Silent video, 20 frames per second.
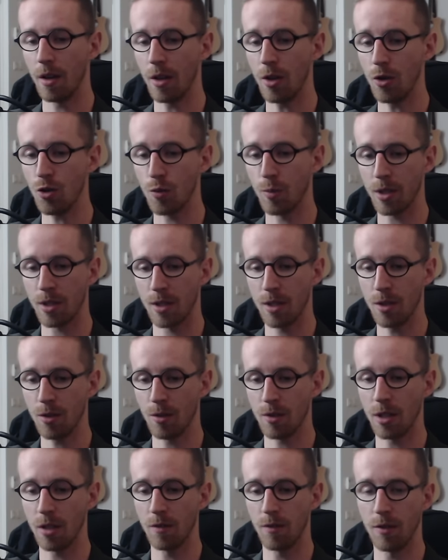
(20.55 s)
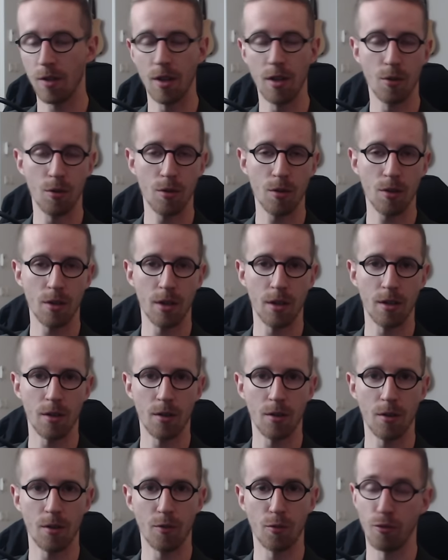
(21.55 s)
Et je précise que cette vidéo,
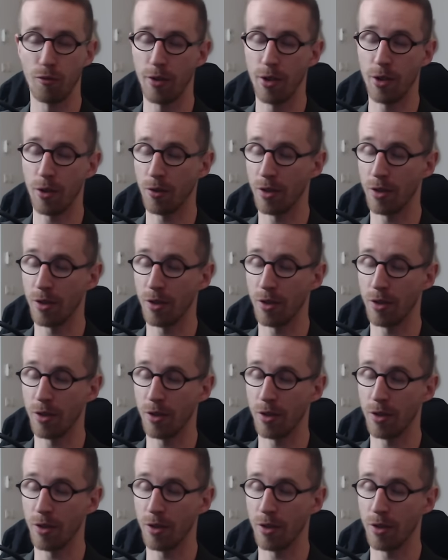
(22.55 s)
vous pouvez